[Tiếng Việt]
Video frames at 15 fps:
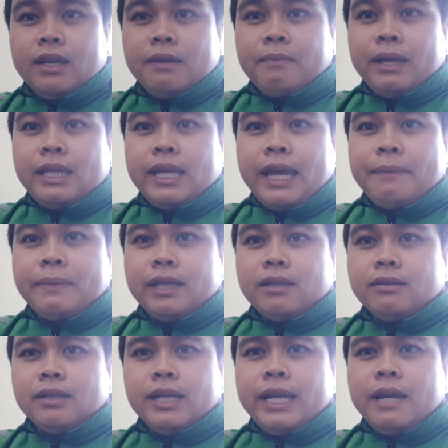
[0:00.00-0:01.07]
mấy chị em thì
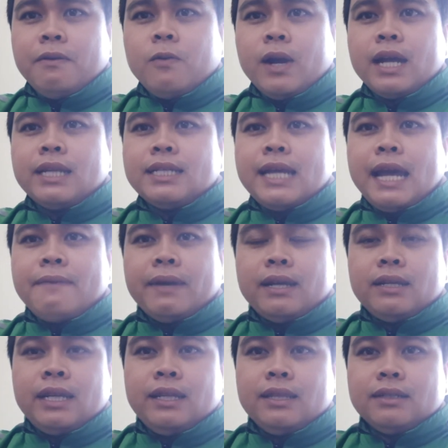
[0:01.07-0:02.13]
thường đi không khoảng cách xa
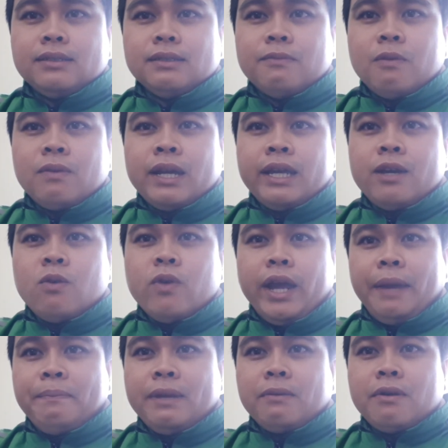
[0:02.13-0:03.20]
bạn đi từ một cái khu
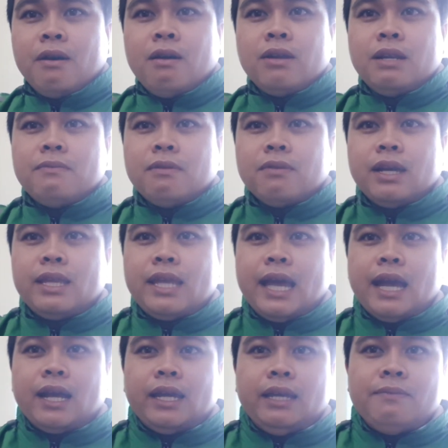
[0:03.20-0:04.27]
hẻm nào đó đến một cái
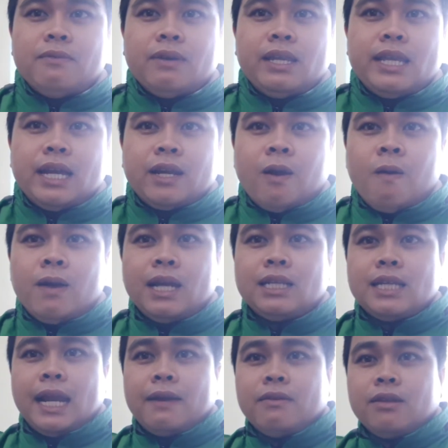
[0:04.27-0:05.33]
nhà nghỉ một cái nhà trọ khách
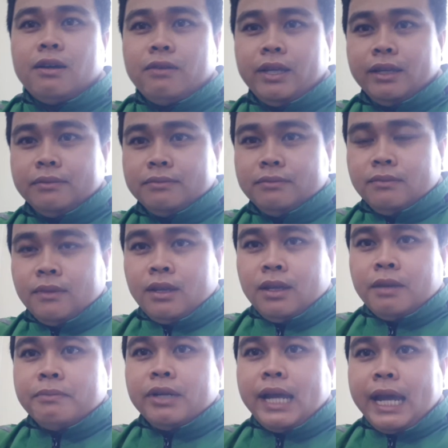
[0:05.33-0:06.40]
sạn đó thôi
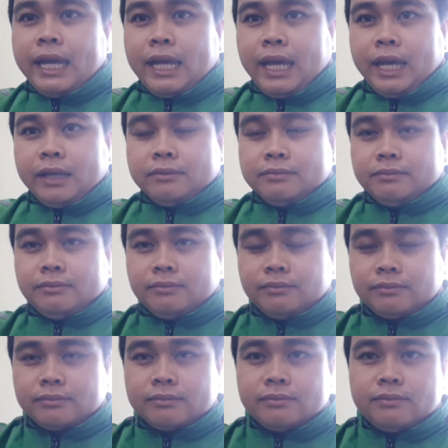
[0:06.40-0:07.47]
12 ngàn
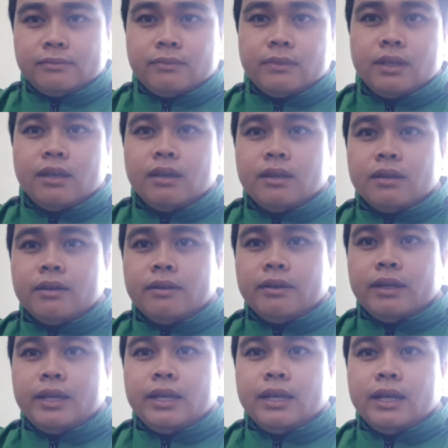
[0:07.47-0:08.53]

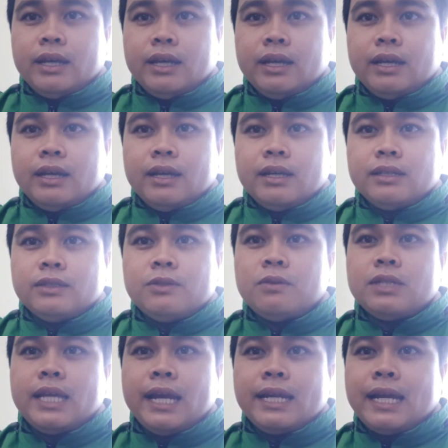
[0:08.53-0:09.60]
rồi uh,
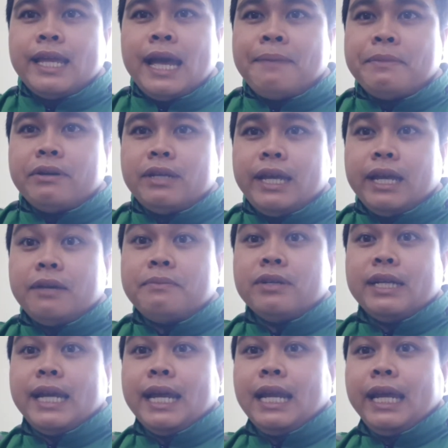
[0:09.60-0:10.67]
xuống xe trả giá 10 ngàn
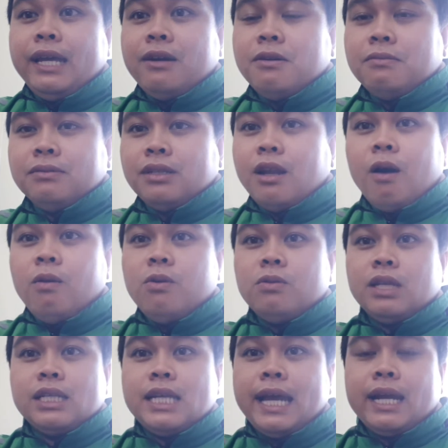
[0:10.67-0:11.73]
10 ngàn lấy không lỗ luôn
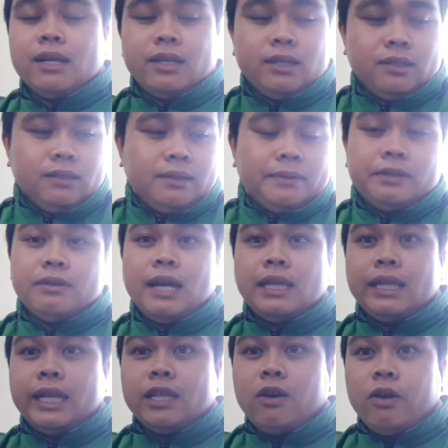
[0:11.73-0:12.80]
tiền xe rồi chưa kể
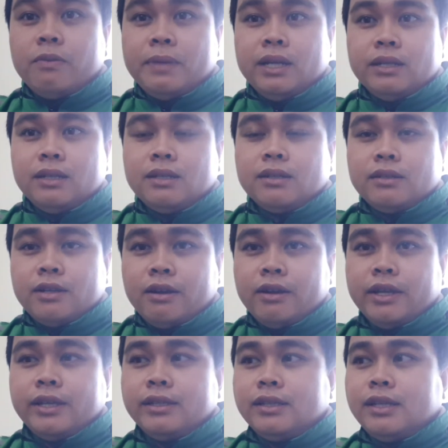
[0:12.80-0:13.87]
tiền điện thoại của mình nữa
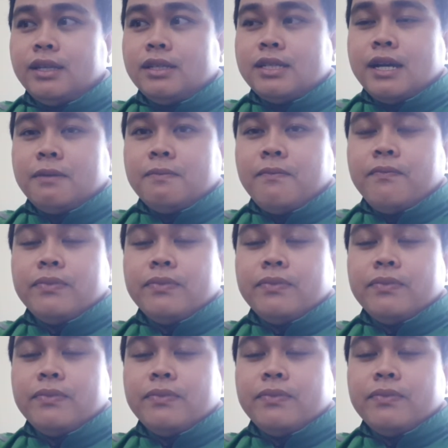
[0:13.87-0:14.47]
rồi xong